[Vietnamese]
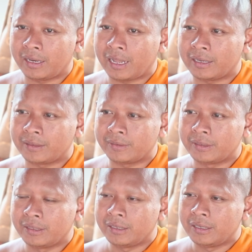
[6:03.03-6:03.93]
năng
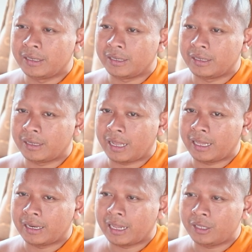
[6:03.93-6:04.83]

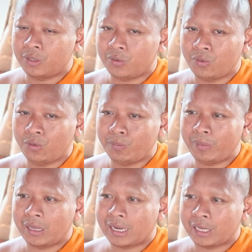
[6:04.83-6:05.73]
ăn là tố
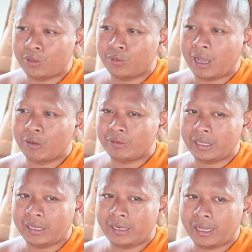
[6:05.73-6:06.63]
biệt là tố hào
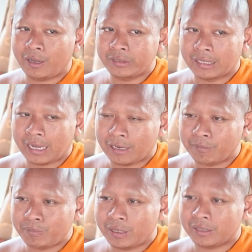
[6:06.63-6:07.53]
tệ này oi chẳng
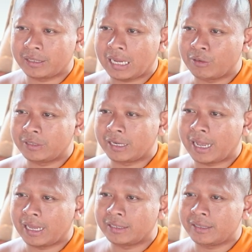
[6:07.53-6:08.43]
hàn bực oi chẳng
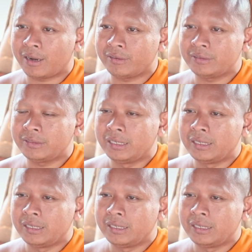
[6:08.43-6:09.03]
hàn trăng